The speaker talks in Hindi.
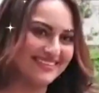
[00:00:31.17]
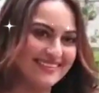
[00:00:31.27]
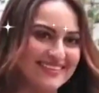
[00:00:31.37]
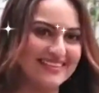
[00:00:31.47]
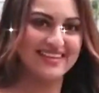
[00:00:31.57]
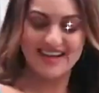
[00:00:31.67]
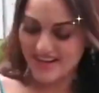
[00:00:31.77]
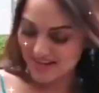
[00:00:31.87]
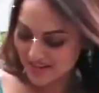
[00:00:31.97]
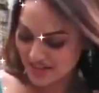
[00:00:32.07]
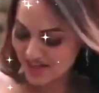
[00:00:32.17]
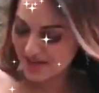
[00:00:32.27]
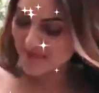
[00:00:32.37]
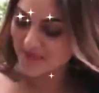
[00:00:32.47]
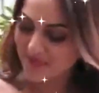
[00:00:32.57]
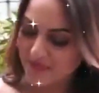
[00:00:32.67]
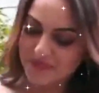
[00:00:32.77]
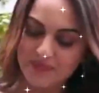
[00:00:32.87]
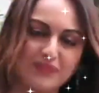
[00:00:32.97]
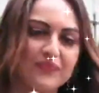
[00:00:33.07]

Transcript: क्योंकि सलमान खान और सोनाक्षी सिन्हा को